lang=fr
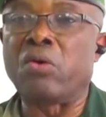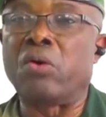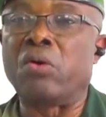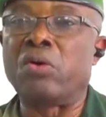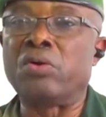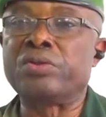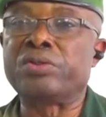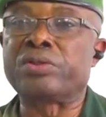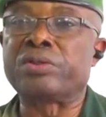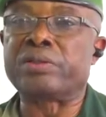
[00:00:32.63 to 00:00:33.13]

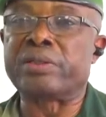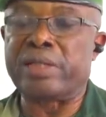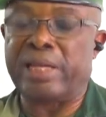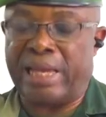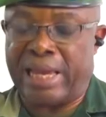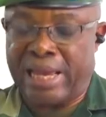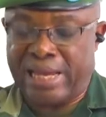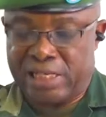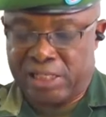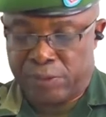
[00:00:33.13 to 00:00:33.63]
ont
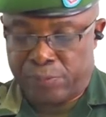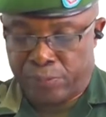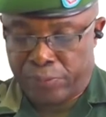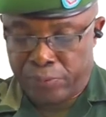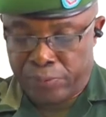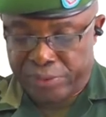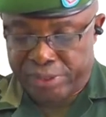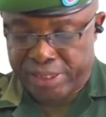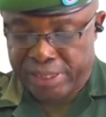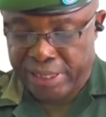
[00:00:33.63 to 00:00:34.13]

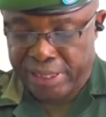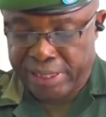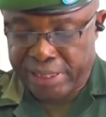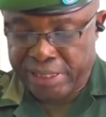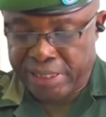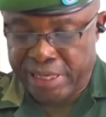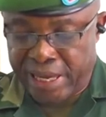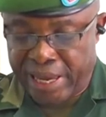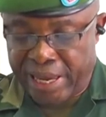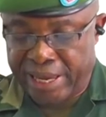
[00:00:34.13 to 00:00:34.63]
explosé
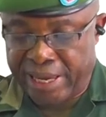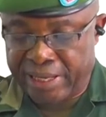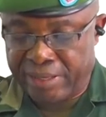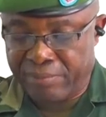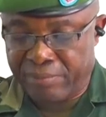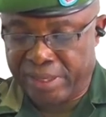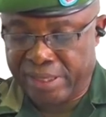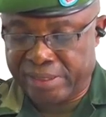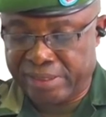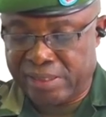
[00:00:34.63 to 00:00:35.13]
hier
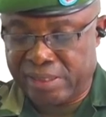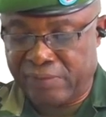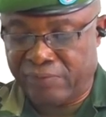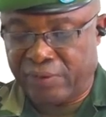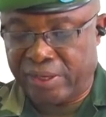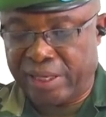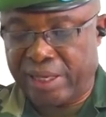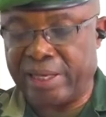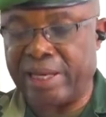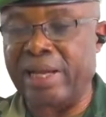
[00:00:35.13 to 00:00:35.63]
mardi
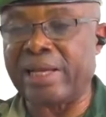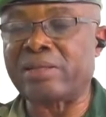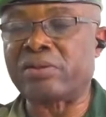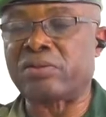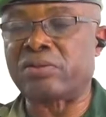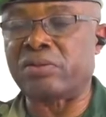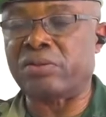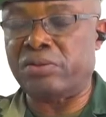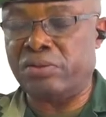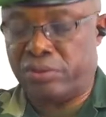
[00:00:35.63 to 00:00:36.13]

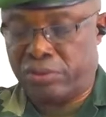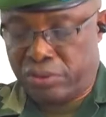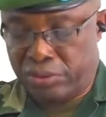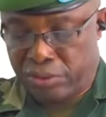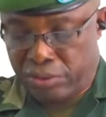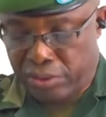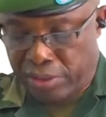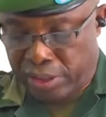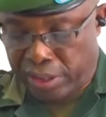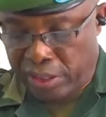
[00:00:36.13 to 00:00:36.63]
24
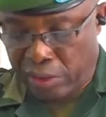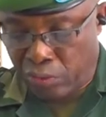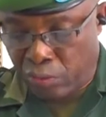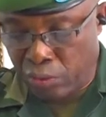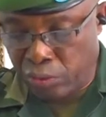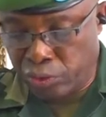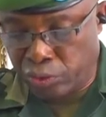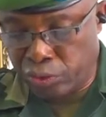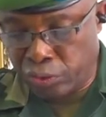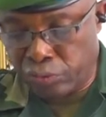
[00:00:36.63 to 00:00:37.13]
et
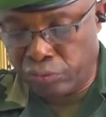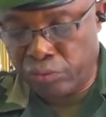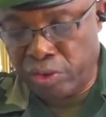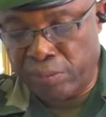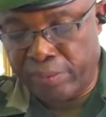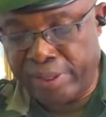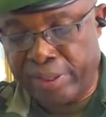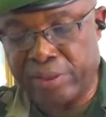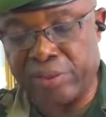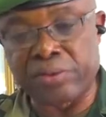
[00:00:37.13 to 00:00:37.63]
aujourd'hui
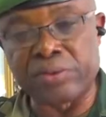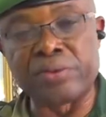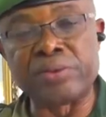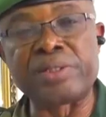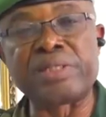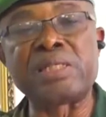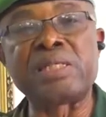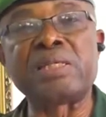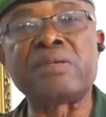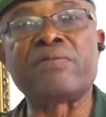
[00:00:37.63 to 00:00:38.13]

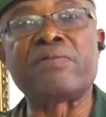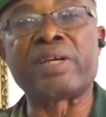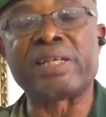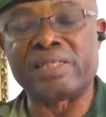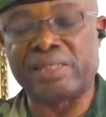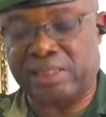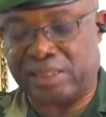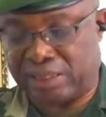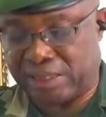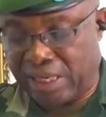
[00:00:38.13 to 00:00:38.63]
mercredi
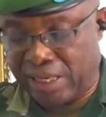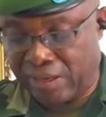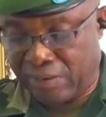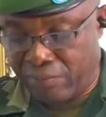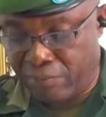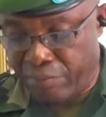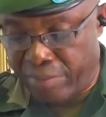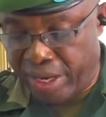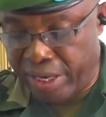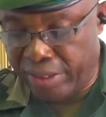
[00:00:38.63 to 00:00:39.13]

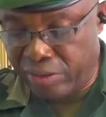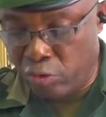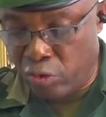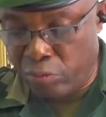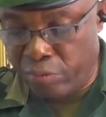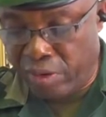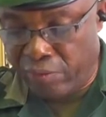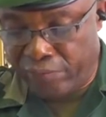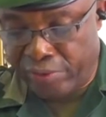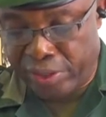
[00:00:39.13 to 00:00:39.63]
25 mai
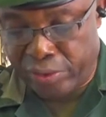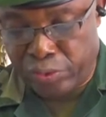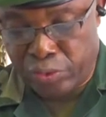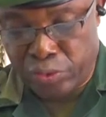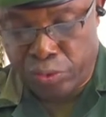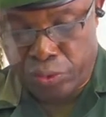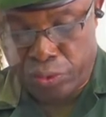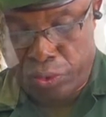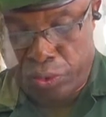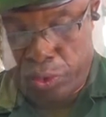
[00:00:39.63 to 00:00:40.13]

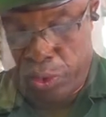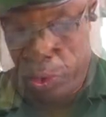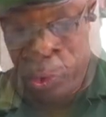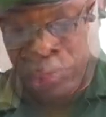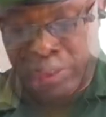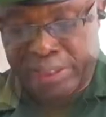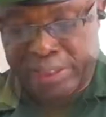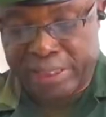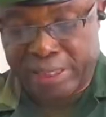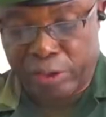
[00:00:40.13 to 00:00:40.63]
2022 sur
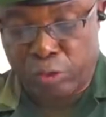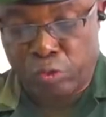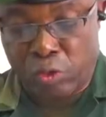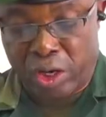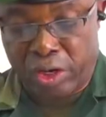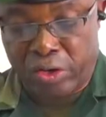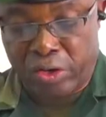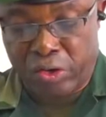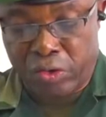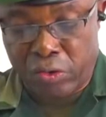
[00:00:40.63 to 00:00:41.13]
le
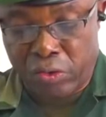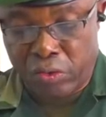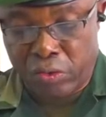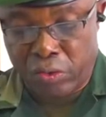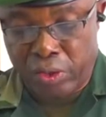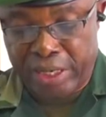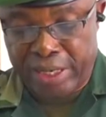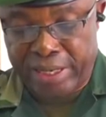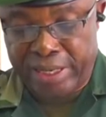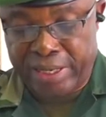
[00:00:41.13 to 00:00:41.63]
territoire
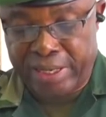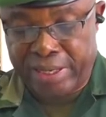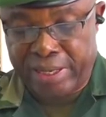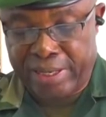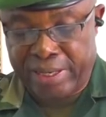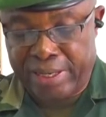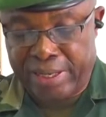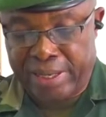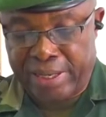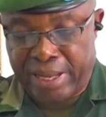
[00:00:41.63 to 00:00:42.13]
congolais
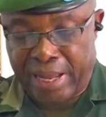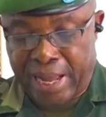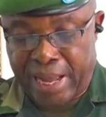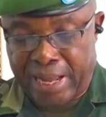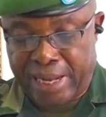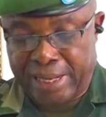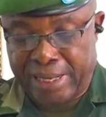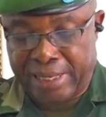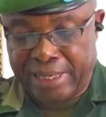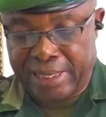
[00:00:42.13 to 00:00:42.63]

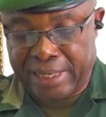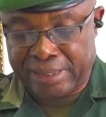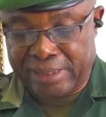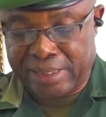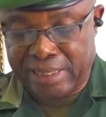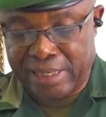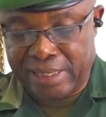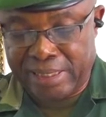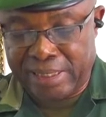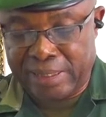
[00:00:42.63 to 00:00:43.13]
à
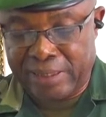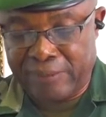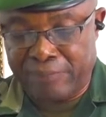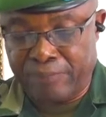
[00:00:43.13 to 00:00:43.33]
Katale,